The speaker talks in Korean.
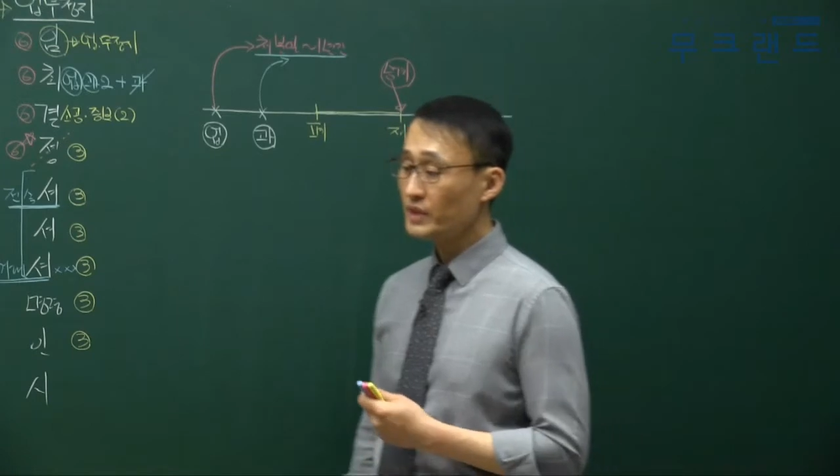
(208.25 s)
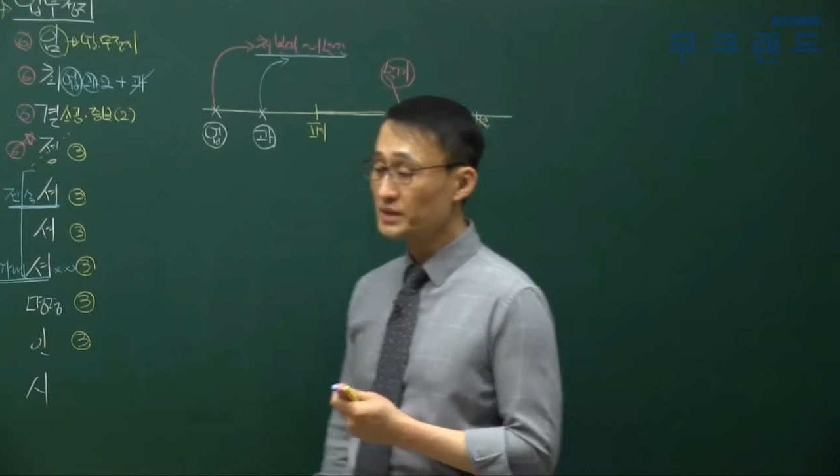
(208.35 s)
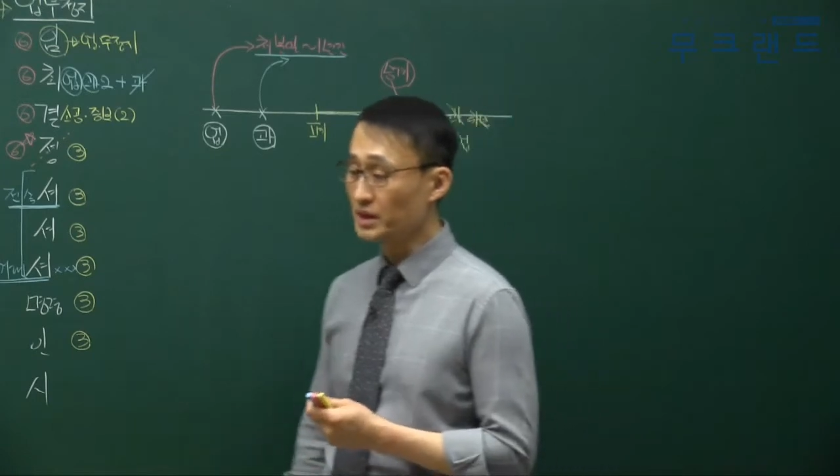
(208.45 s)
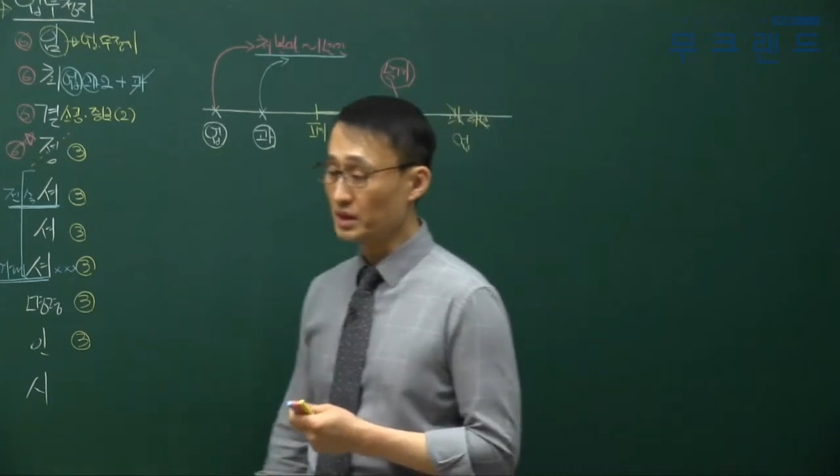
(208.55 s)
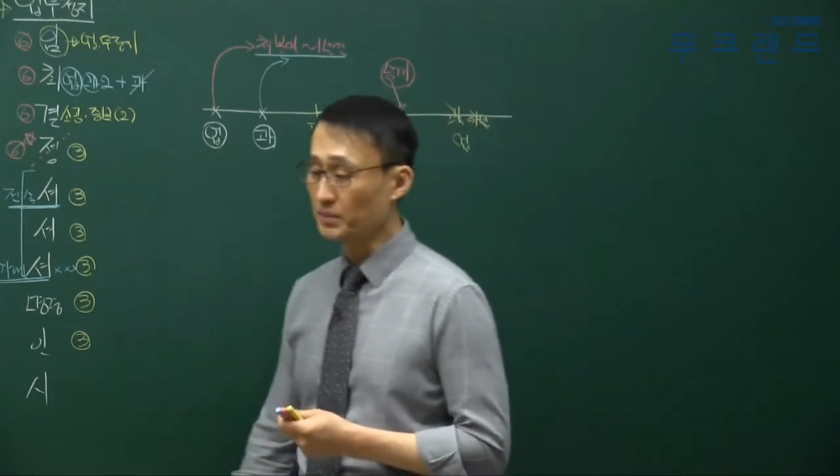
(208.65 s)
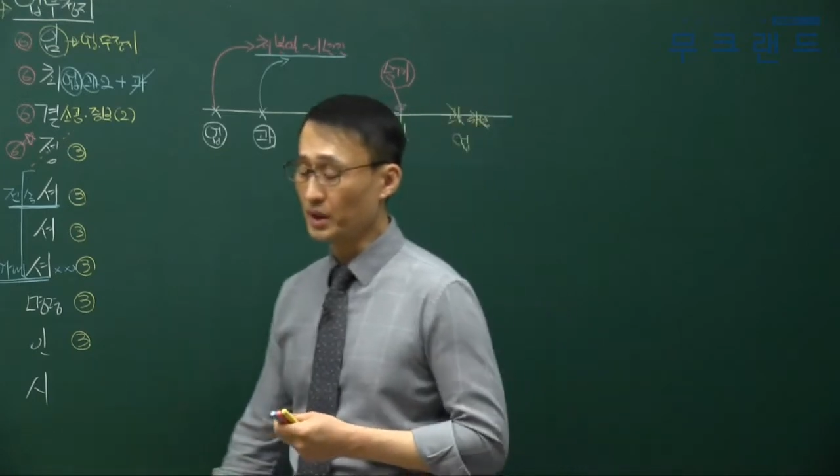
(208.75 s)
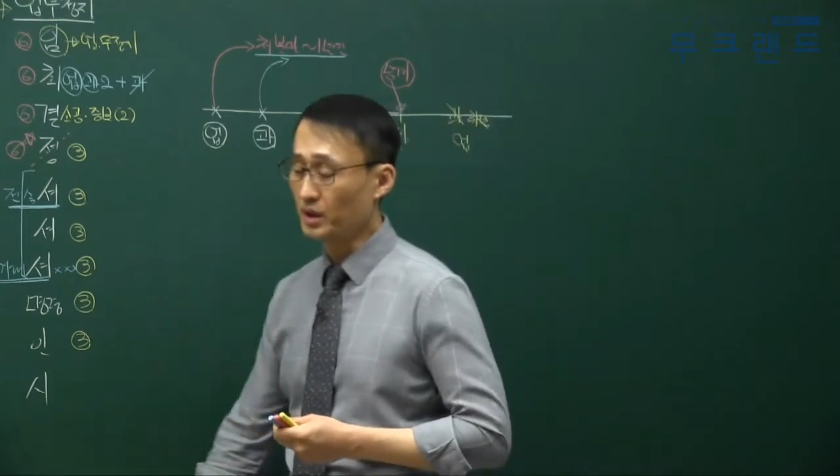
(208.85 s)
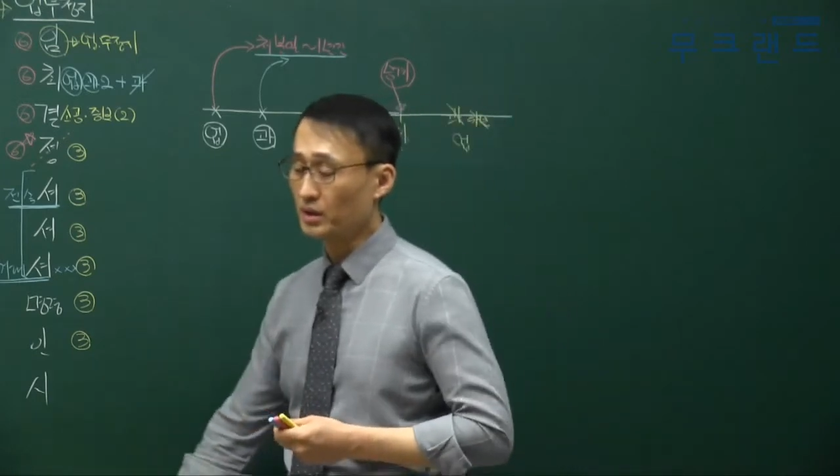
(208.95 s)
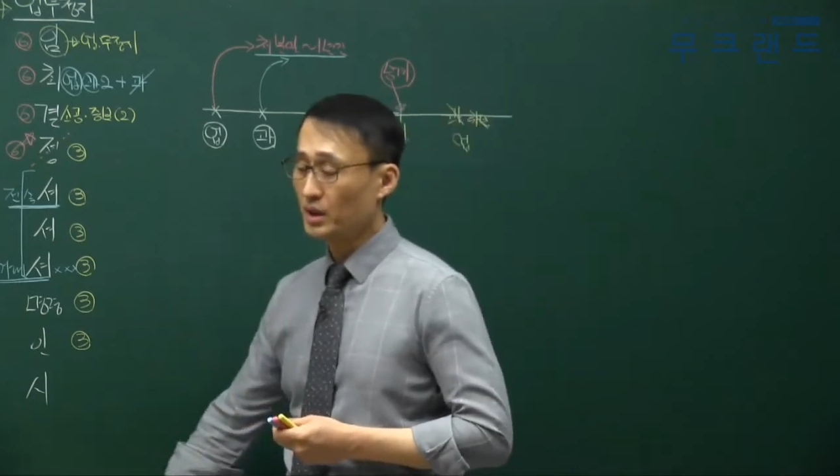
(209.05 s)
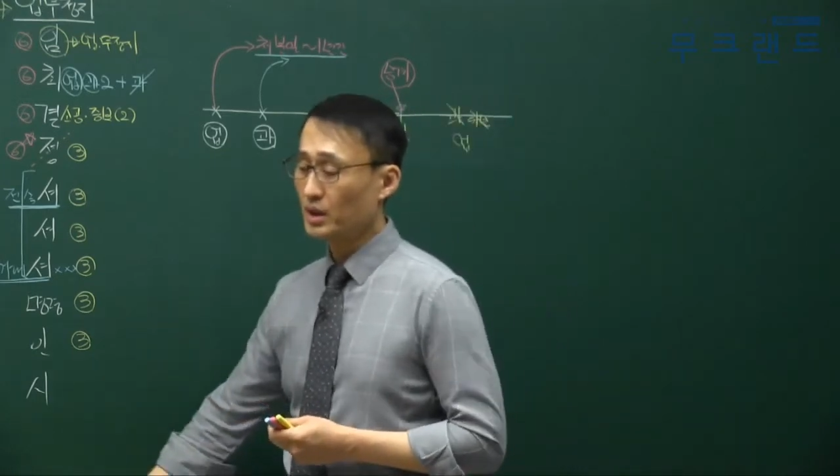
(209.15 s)
그래서
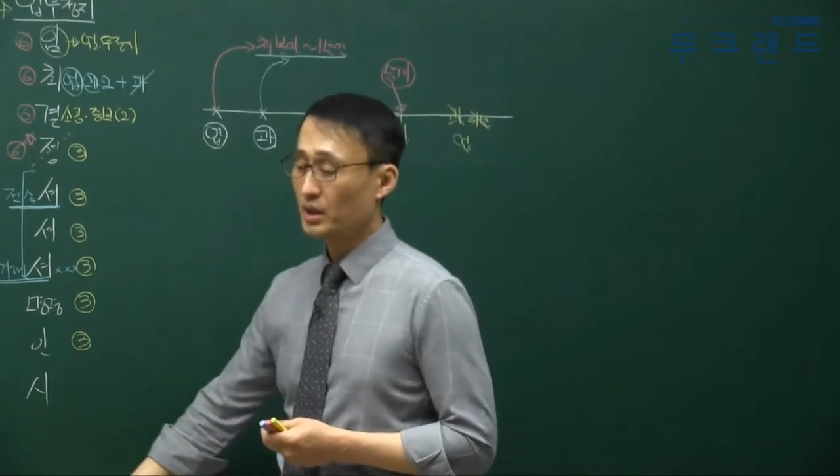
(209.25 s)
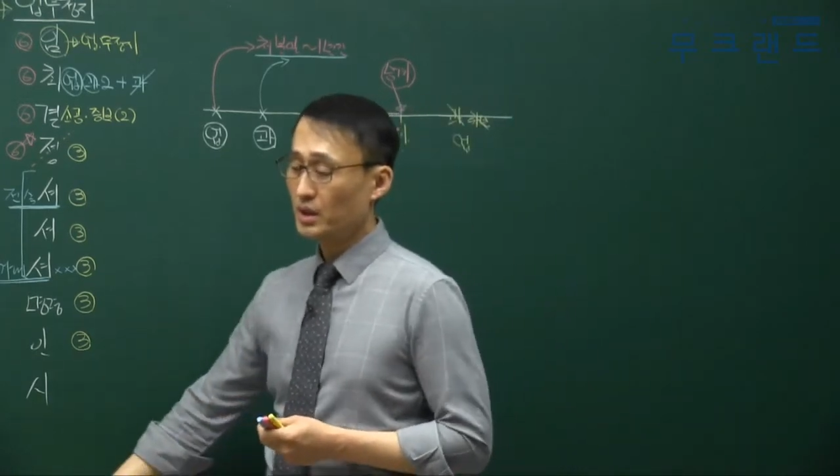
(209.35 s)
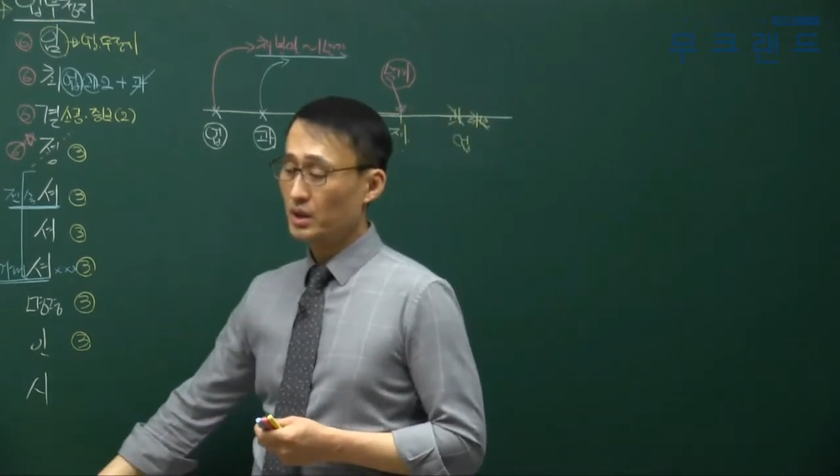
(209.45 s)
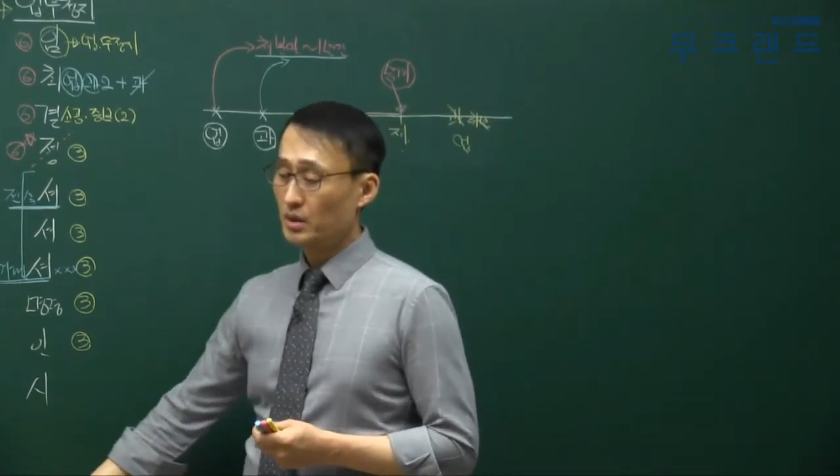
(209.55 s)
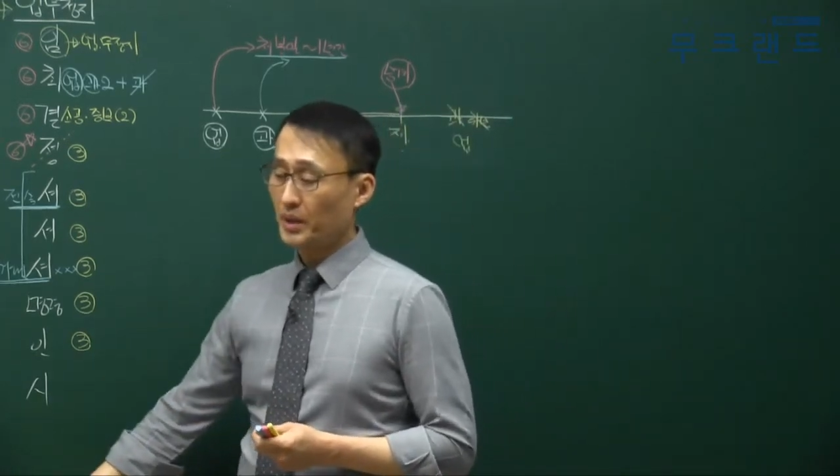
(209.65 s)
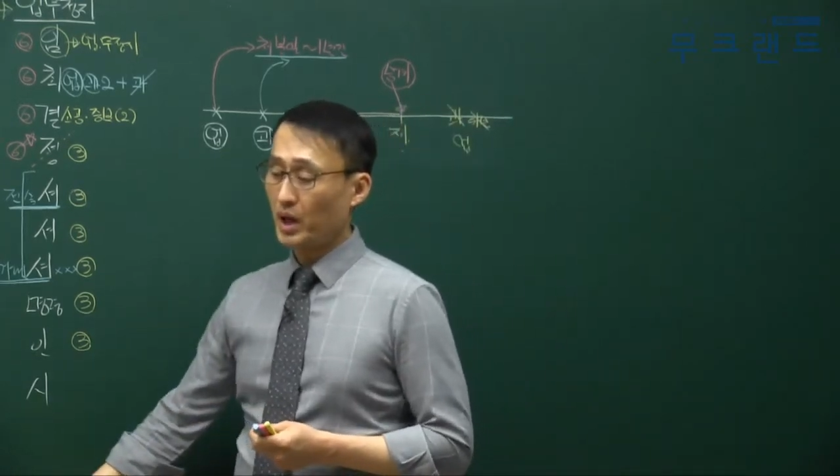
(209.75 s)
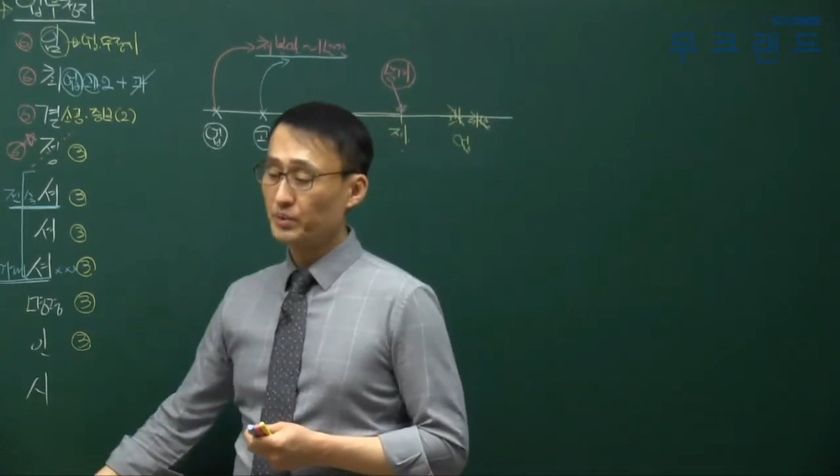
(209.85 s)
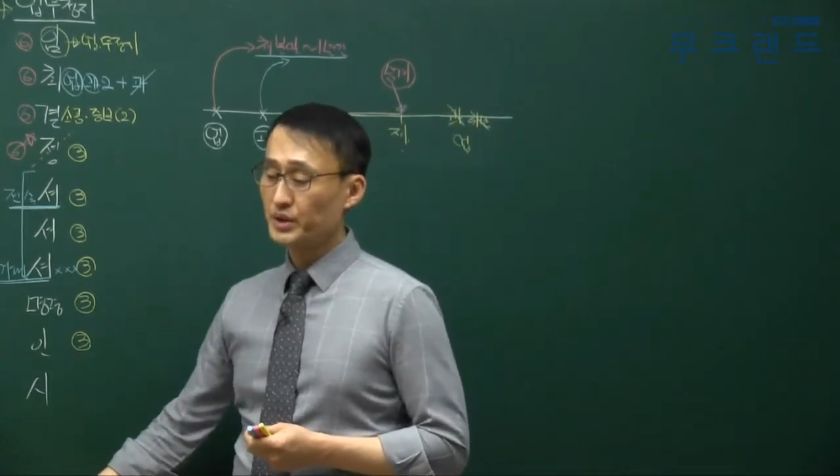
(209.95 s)
2번 폐업